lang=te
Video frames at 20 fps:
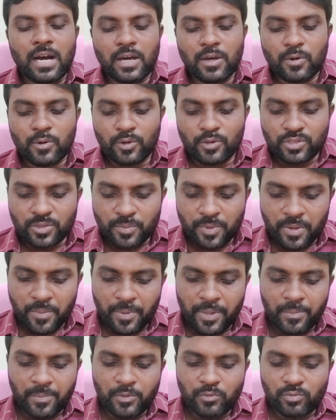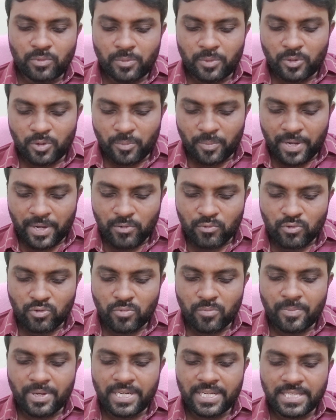ఆ రోజు మీ ప్రభుత్వంలో మా
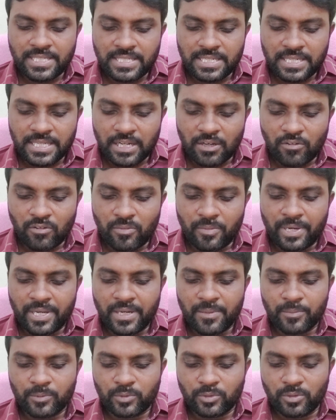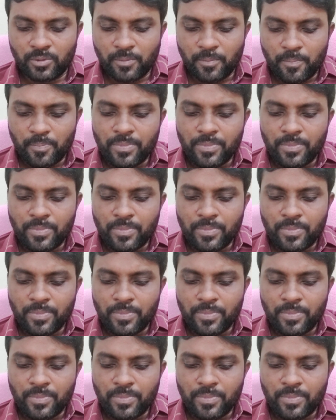కుటుంబానికి జరిగిన అవమానంతో